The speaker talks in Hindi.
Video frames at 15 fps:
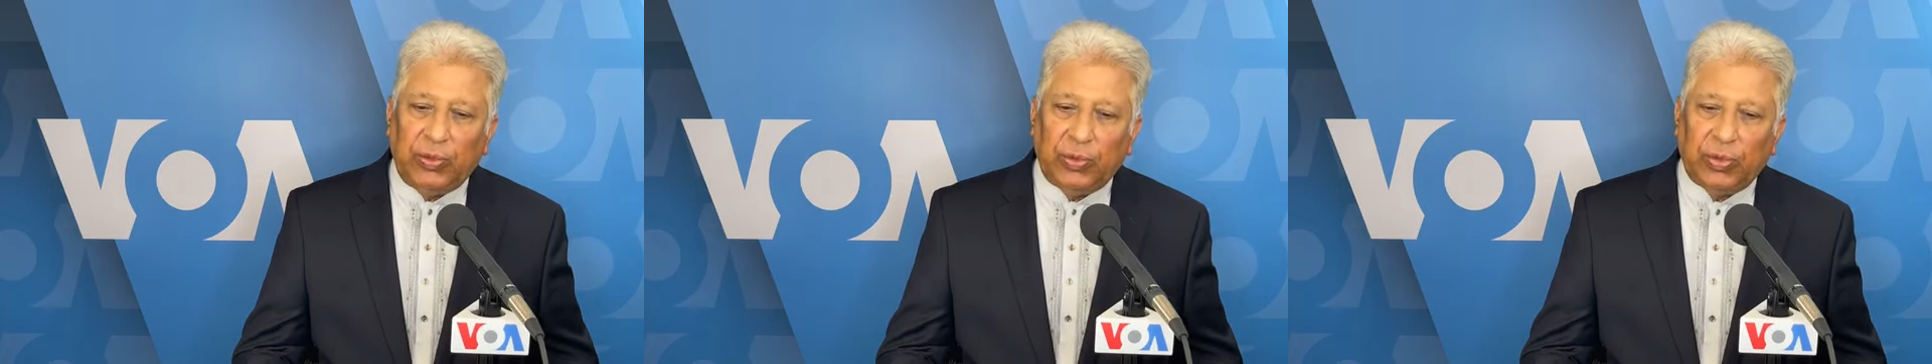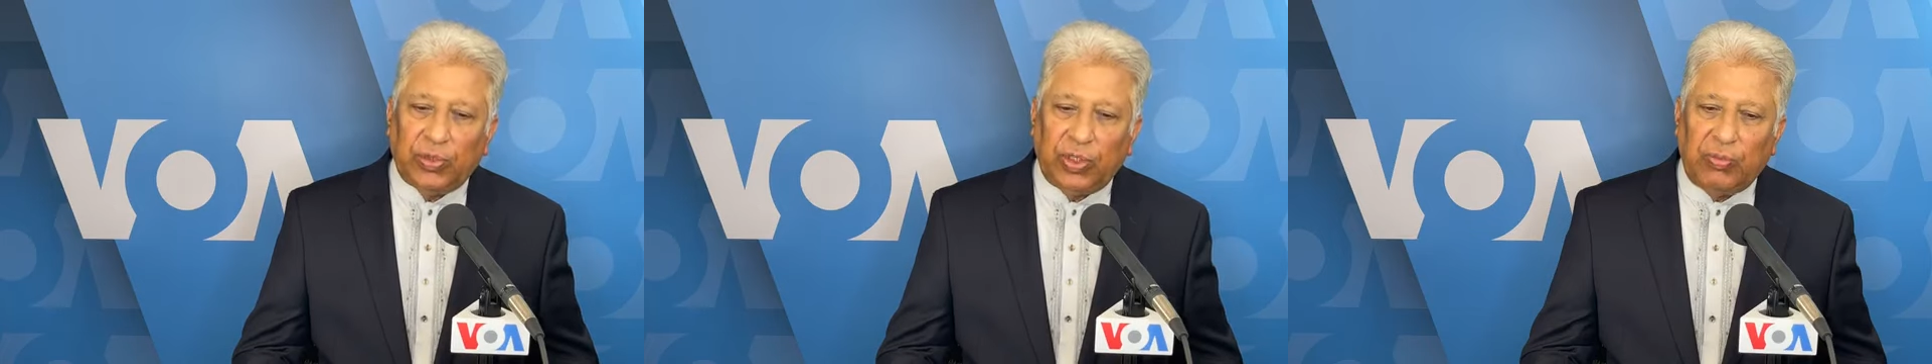
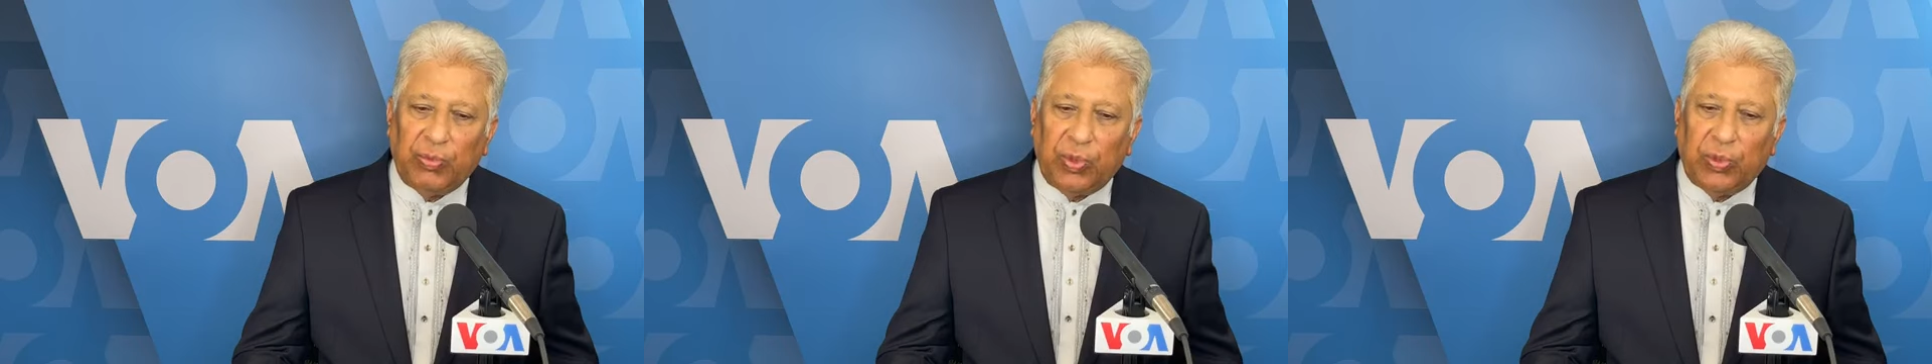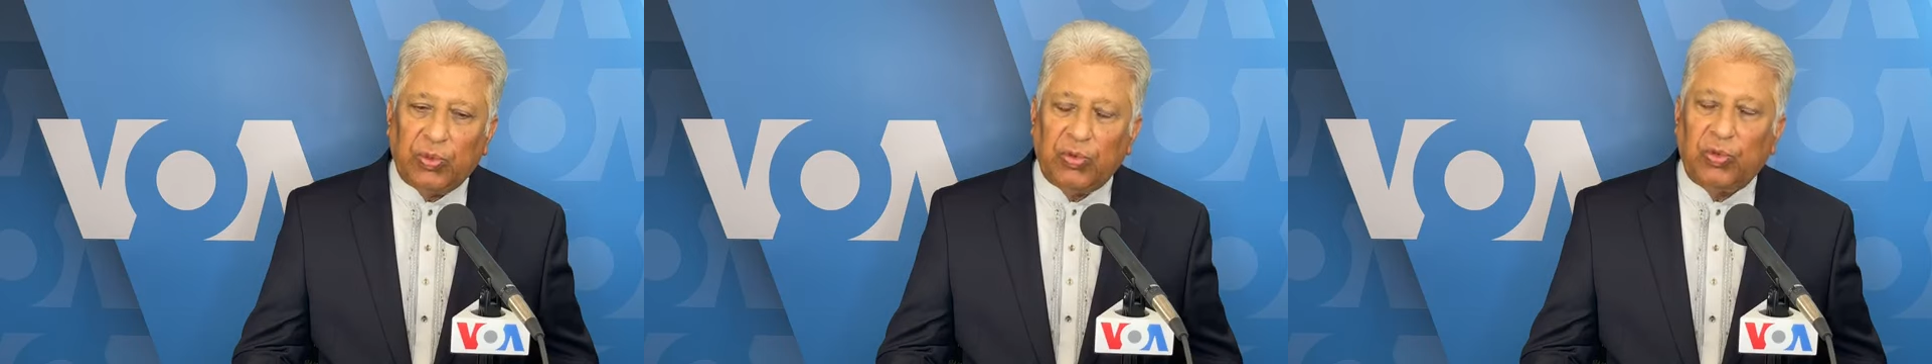दूसरे
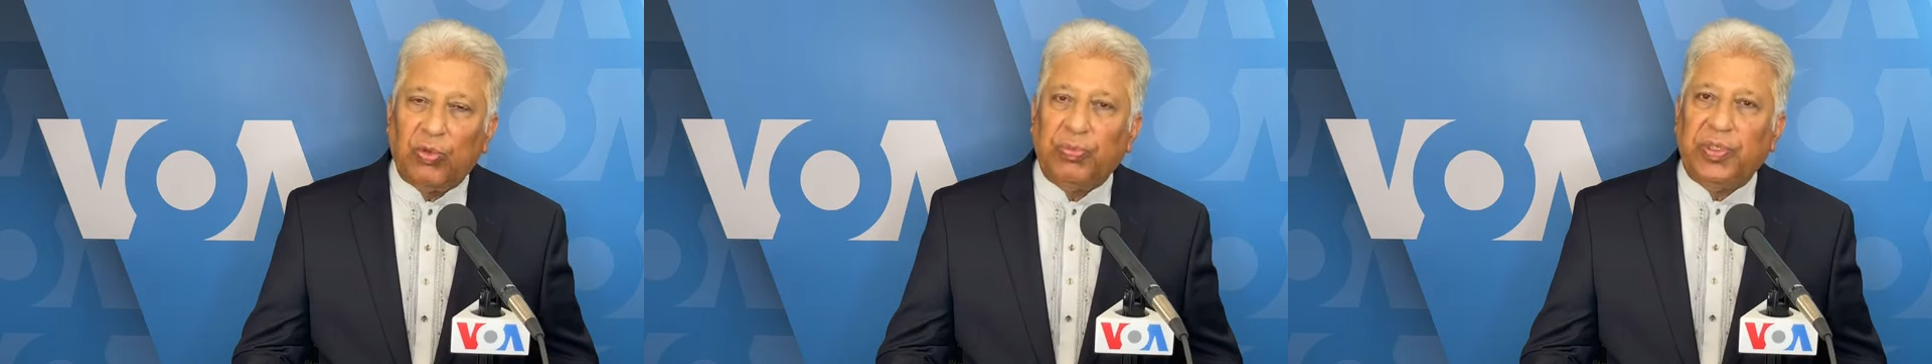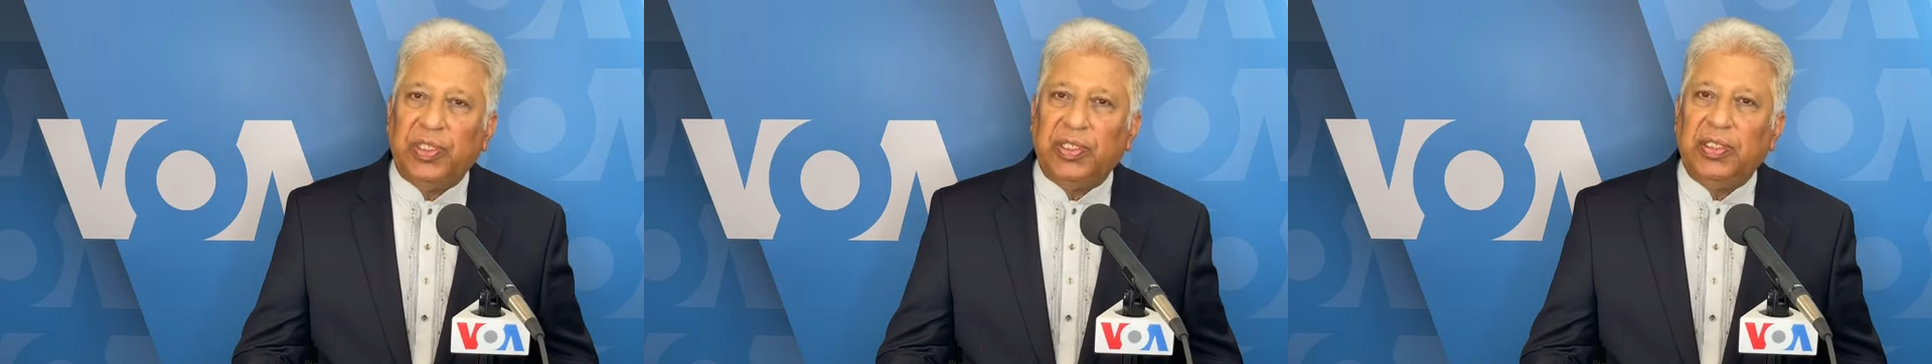मुल्कों
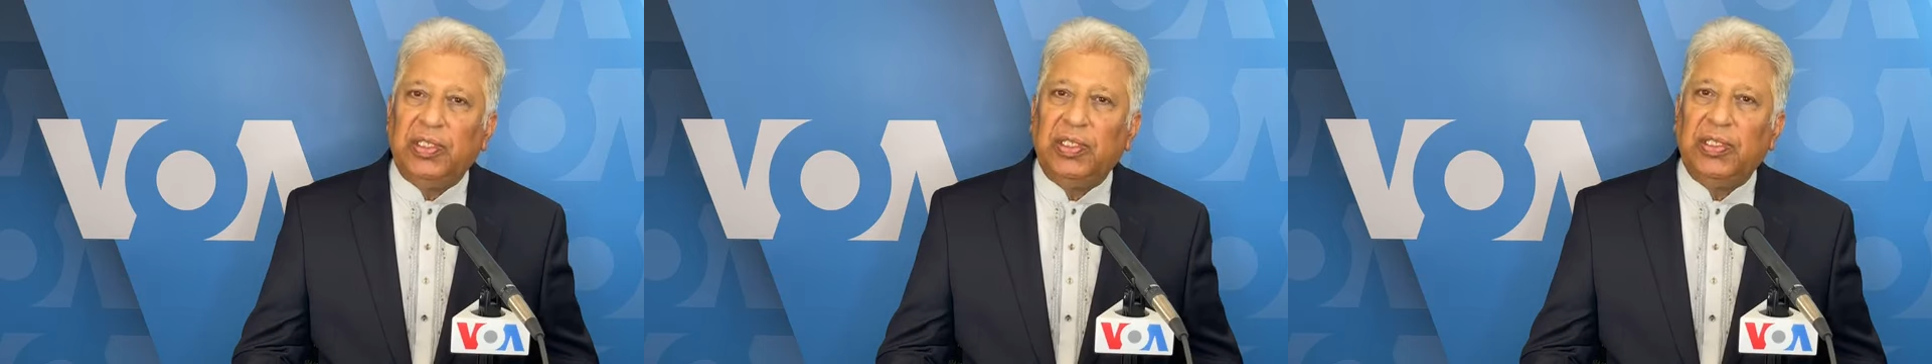को भी